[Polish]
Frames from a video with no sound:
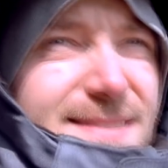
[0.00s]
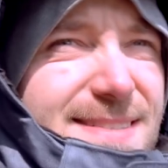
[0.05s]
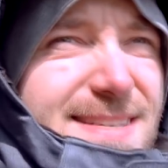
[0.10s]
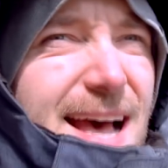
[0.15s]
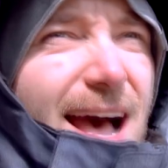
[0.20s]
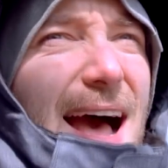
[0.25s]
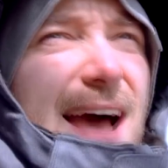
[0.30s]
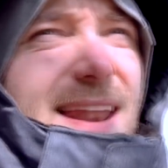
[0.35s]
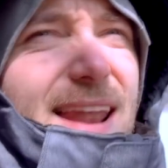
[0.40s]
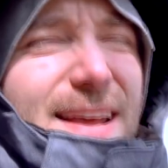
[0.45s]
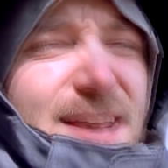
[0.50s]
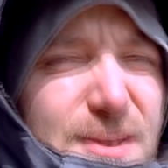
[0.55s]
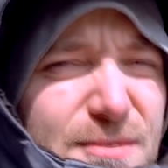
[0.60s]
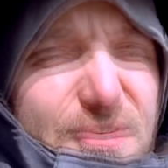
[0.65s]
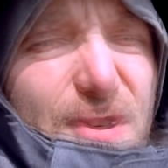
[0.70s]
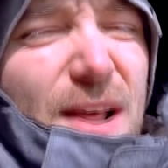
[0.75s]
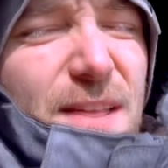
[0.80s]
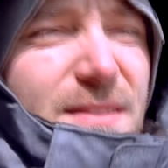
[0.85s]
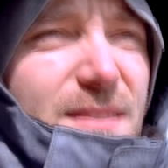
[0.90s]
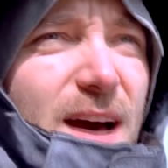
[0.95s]
za Lucky
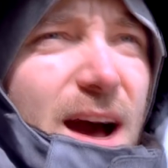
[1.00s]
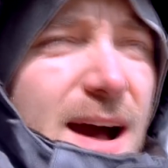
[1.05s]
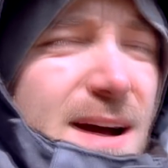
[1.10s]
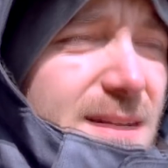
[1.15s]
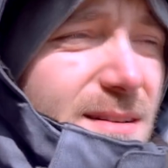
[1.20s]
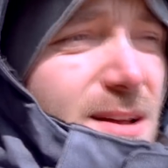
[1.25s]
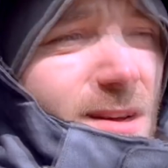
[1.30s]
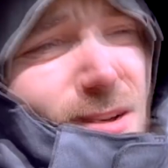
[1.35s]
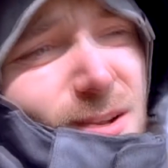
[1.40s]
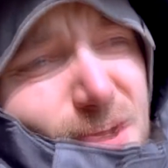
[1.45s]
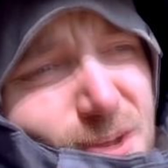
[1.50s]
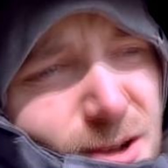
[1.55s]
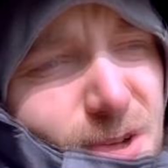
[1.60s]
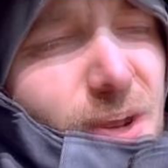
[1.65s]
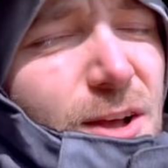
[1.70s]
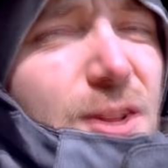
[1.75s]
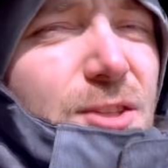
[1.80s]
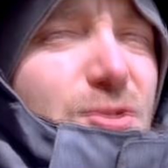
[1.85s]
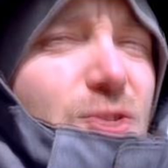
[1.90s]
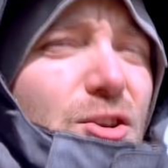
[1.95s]
Frienda,
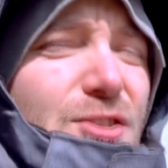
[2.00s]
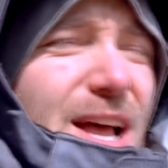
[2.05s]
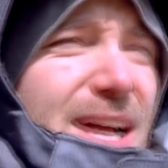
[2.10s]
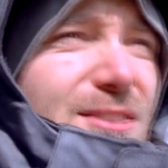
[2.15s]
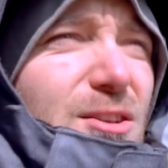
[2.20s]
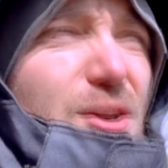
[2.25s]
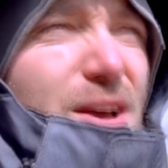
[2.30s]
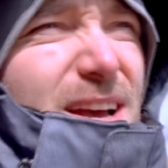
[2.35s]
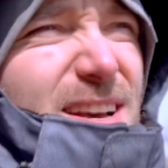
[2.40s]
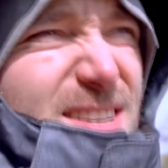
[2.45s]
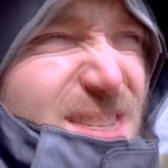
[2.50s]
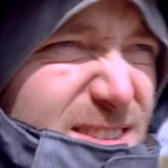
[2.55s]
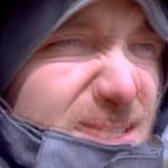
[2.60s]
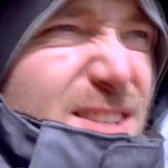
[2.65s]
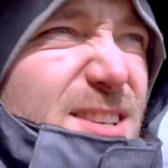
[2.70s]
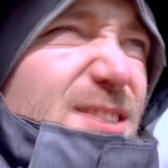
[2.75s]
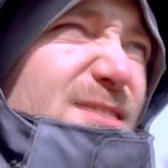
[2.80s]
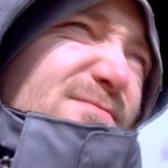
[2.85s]
to i tak to jest